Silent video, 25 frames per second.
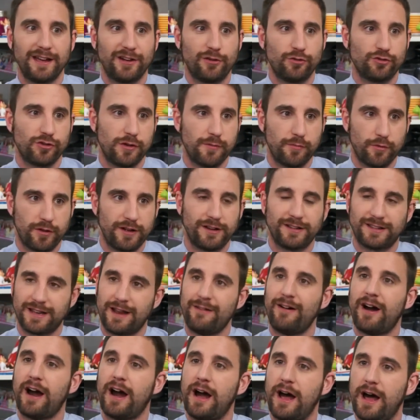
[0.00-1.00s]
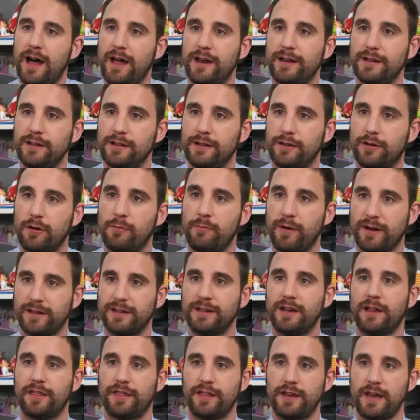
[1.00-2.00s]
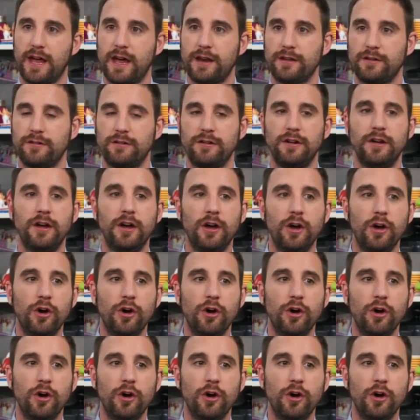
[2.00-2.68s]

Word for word: incluso de poder trabajar y compartir escenarios,